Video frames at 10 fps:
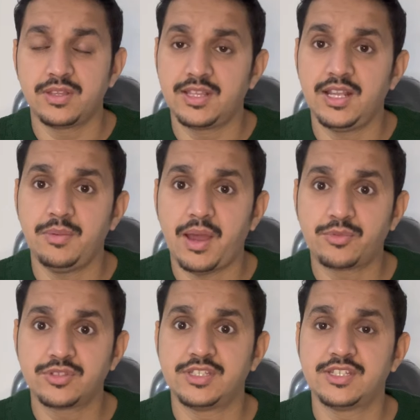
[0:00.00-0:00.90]
इसीलिए मैं
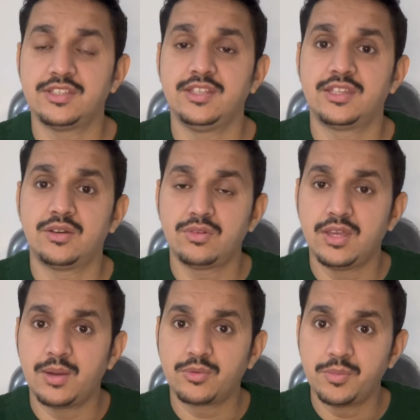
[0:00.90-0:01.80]
आपको सजेशन देता हूँ कि
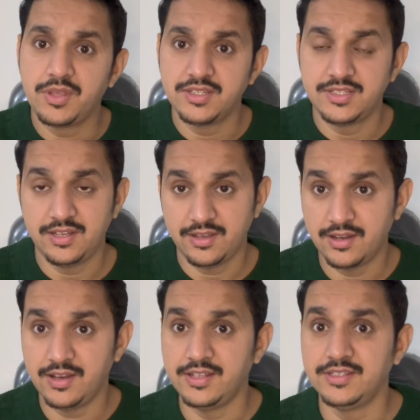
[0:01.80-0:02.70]
आपको पी कर
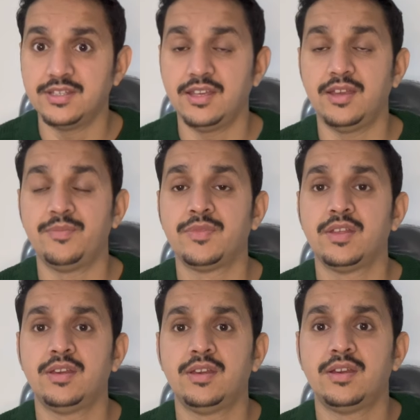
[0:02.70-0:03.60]
लेनी चाहिए
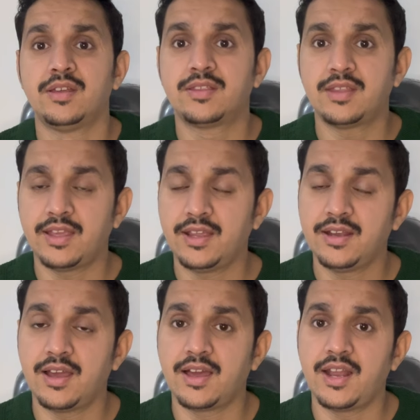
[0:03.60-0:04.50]

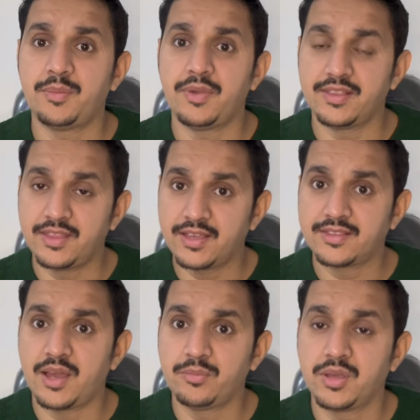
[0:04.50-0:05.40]
सेकेंड अगर आप ऐसे
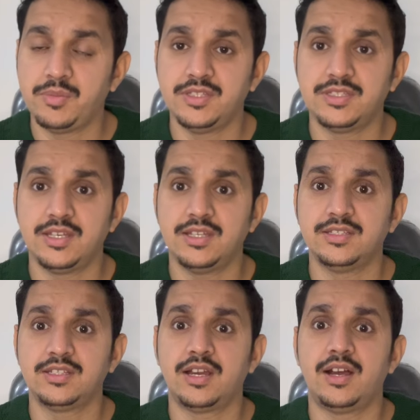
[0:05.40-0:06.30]
एग्ज़ाम के पीछे हैं
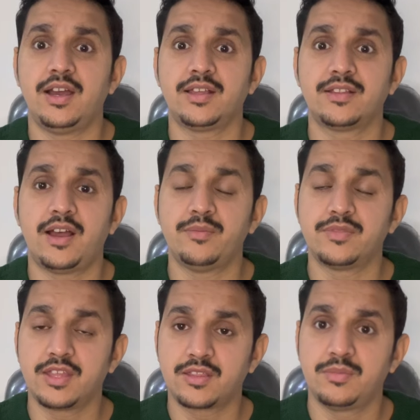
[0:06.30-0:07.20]
जिनका एग्ज़ाम
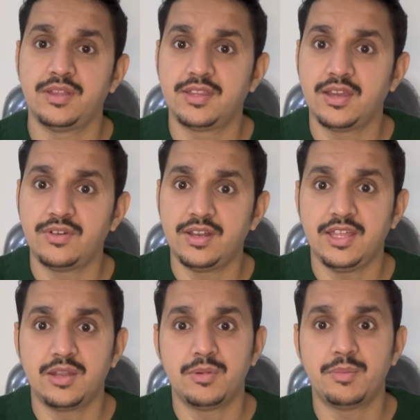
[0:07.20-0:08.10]
सिक्स मंथ या वन
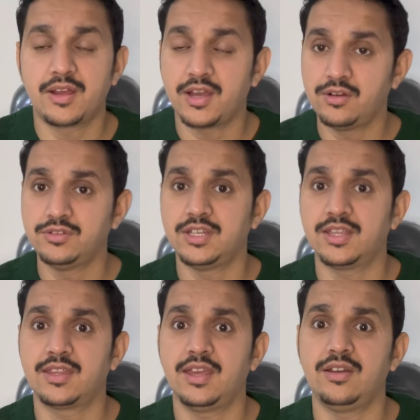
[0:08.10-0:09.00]
ईयर में पक्का हो
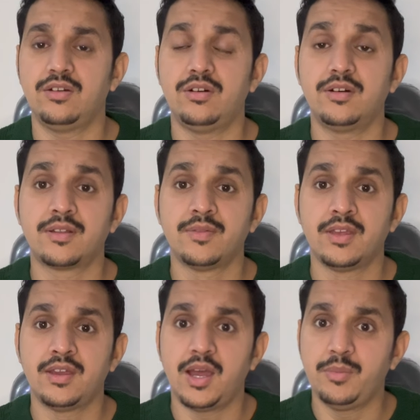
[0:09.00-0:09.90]
जाता है और
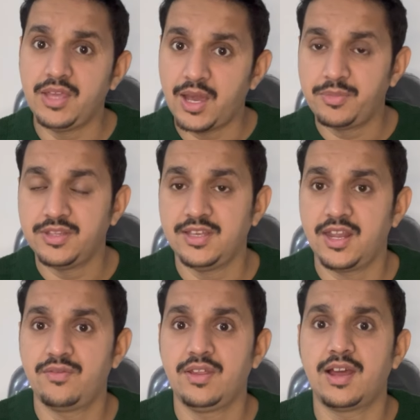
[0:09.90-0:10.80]
अभी आपने जी
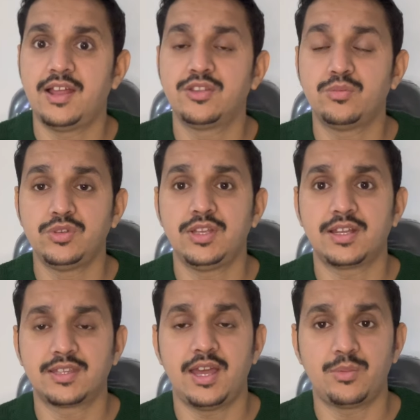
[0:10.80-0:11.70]
निकाला तो मुझे
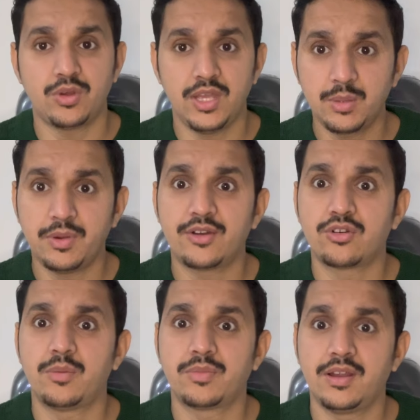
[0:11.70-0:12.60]
लगता है आपको एक बार
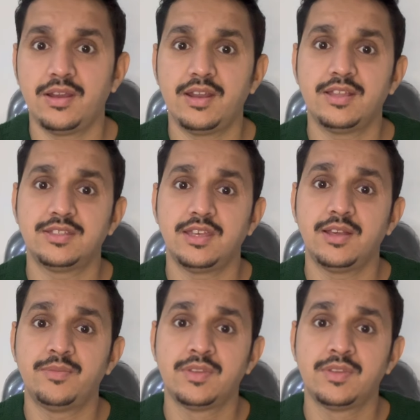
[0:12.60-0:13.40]
ड्रॉप कर लेना चाहिए